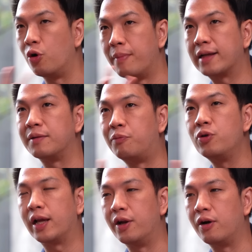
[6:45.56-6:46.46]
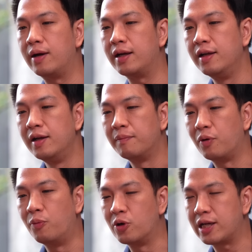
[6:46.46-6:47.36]
คนมักจะพูดกันเนาะว่า
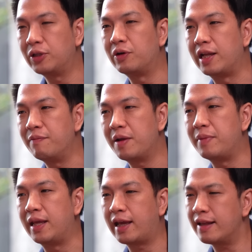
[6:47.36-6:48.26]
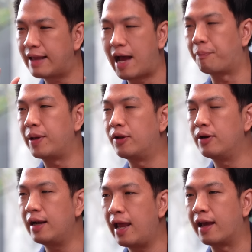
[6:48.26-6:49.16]
โปรโมชั่นตรงนี้มันมีแค่สามปี
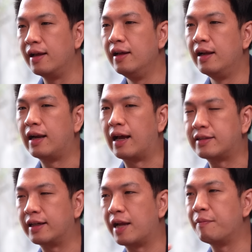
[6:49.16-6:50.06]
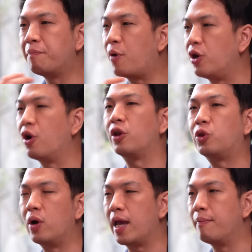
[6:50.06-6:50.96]
เท่านั้นแหละหลังจากนั้นมันปล่อยลอย
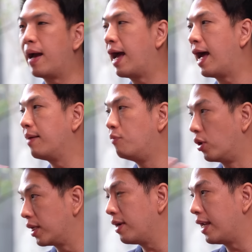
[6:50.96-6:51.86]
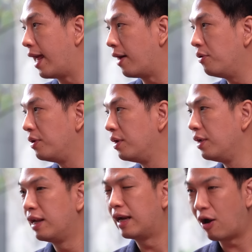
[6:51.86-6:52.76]
ตัว เอ็ม อาร์ อาร์ บวกเท่าไหร่แล้ว
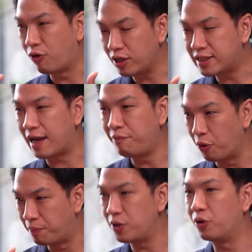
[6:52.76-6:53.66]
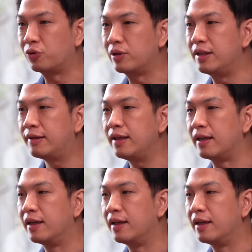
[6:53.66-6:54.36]
เราก็ใช้ผลประโยชน์ตรงนี้สิ